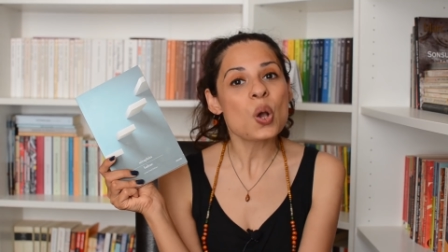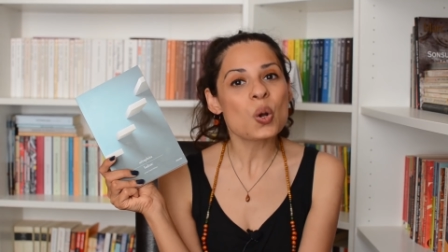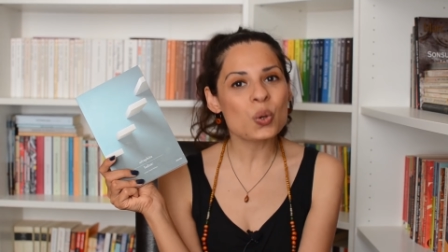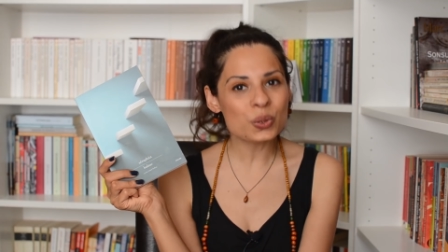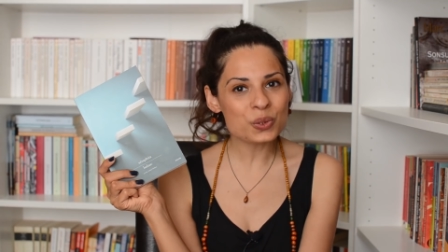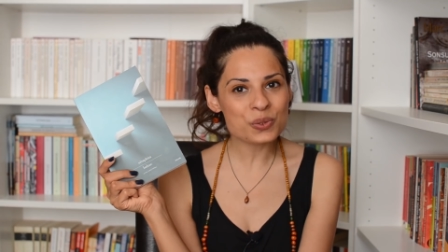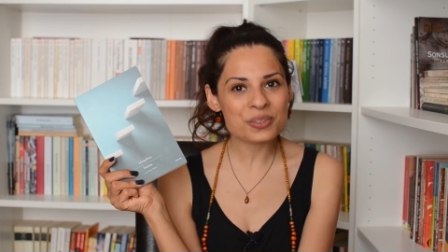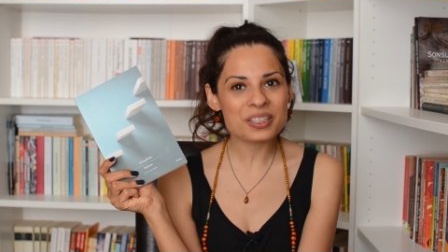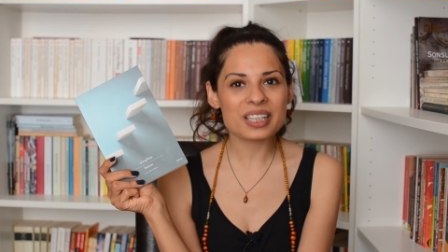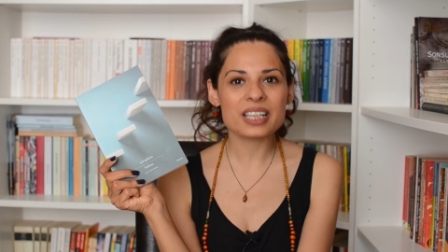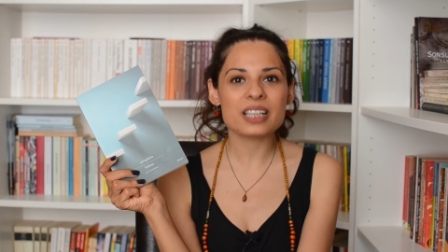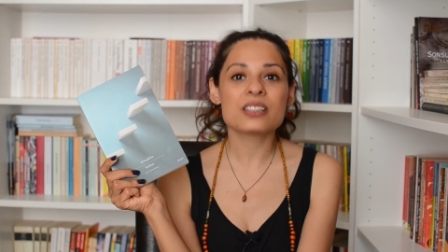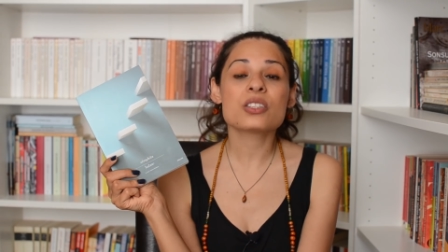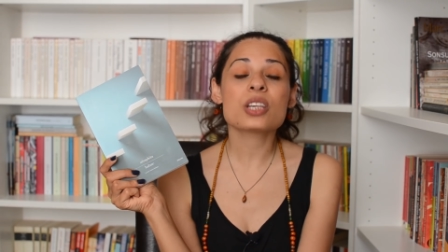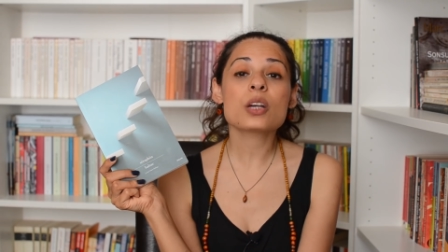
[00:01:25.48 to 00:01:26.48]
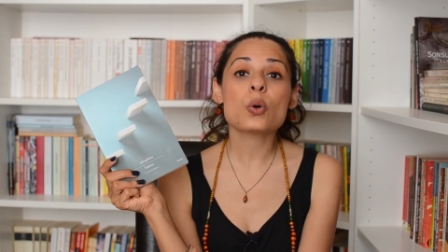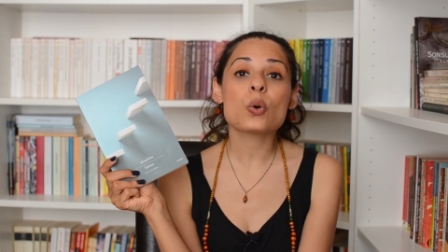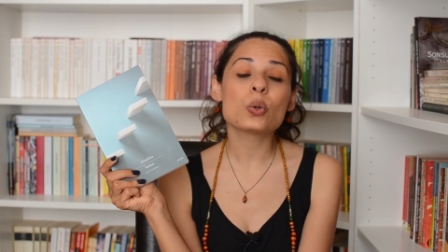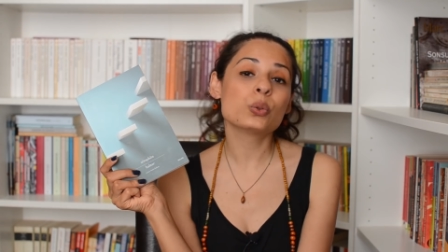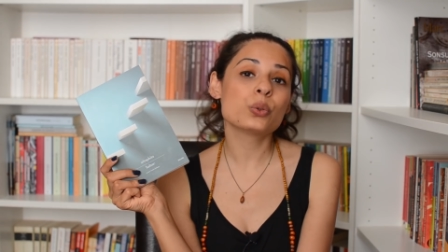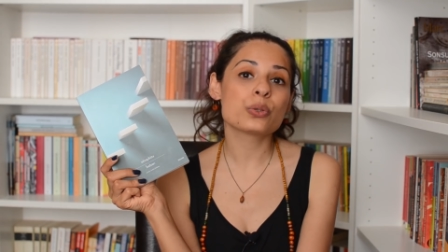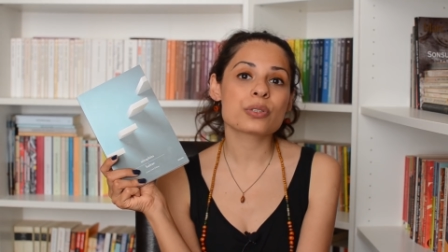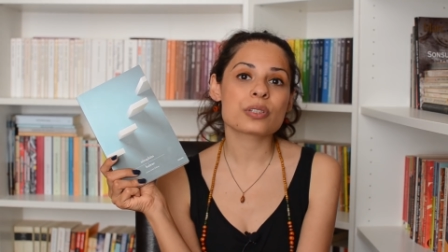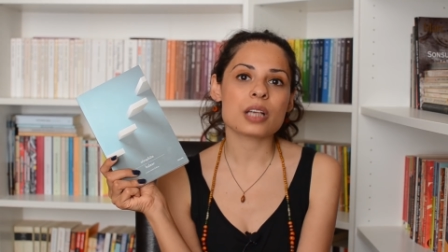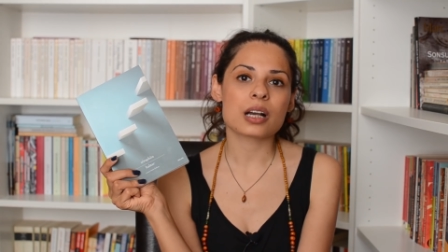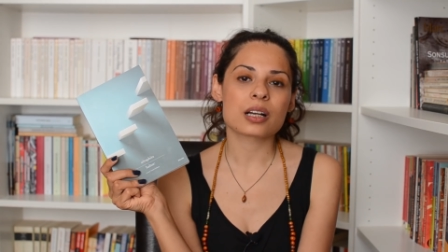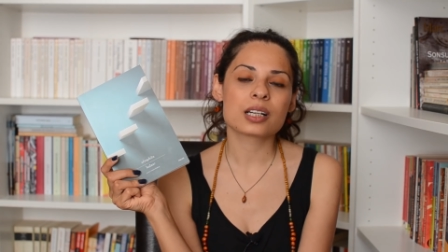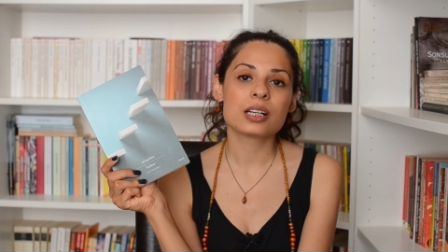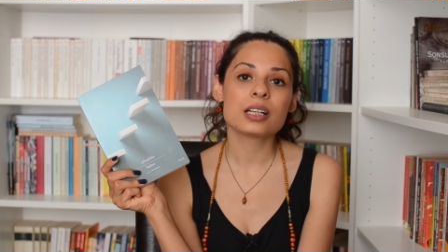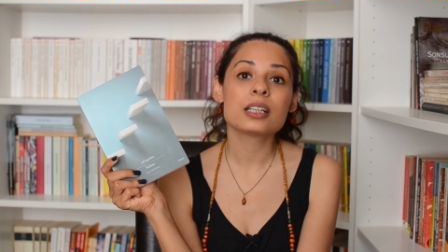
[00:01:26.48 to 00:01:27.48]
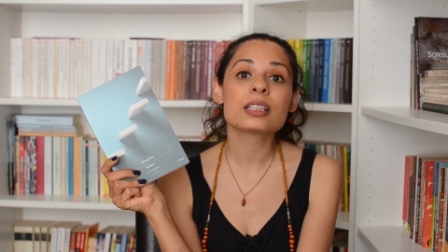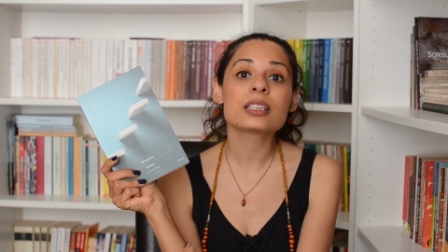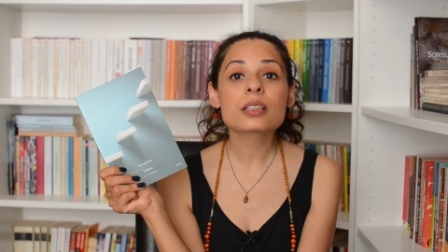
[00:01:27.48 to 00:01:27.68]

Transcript: Konusuna gelecek olursak,